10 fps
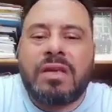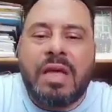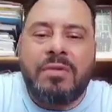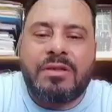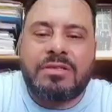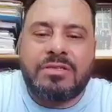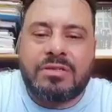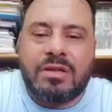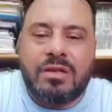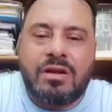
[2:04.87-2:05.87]
كاميرتي
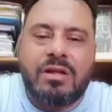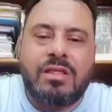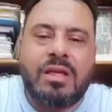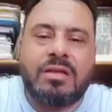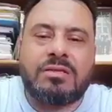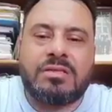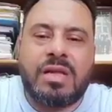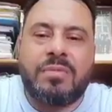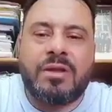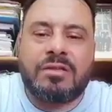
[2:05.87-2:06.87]
الصغيرة زائد
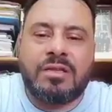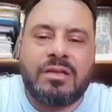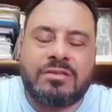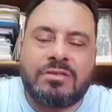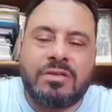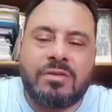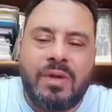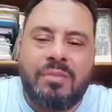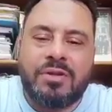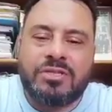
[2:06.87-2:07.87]
كاميرا صديقي
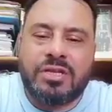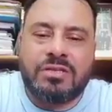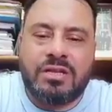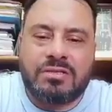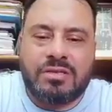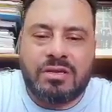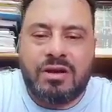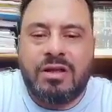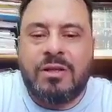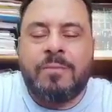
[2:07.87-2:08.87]
محمد شادي
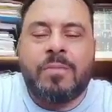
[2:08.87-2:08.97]
الصغيرة